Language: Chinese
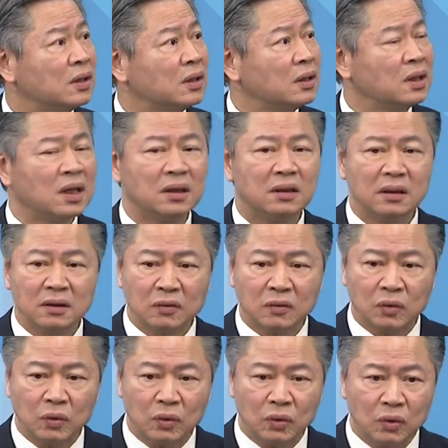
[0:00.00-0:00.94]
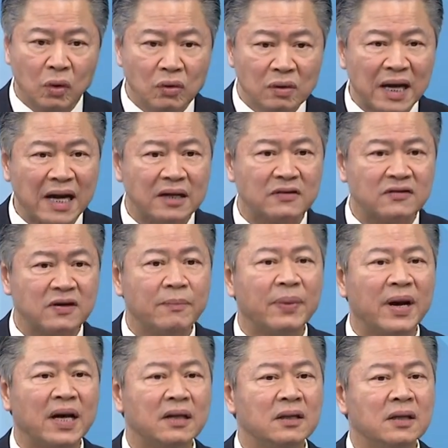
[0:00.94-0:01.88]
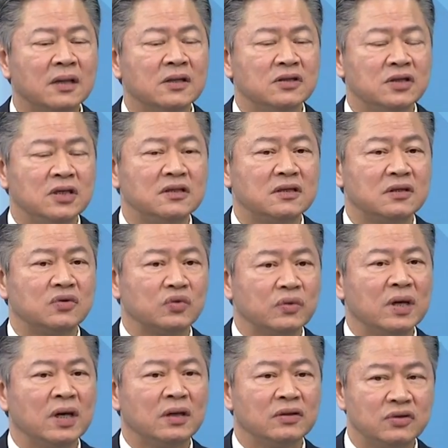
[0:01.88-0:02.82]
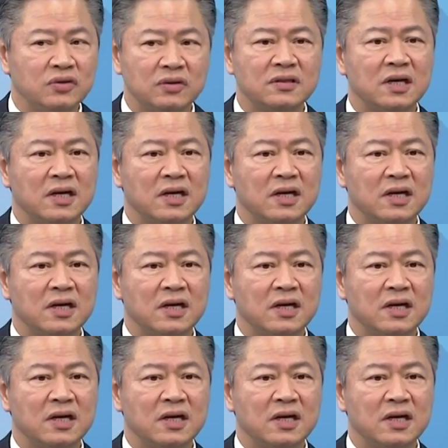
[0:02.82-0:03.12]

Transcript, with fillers: 那公开的审判其实主要的就是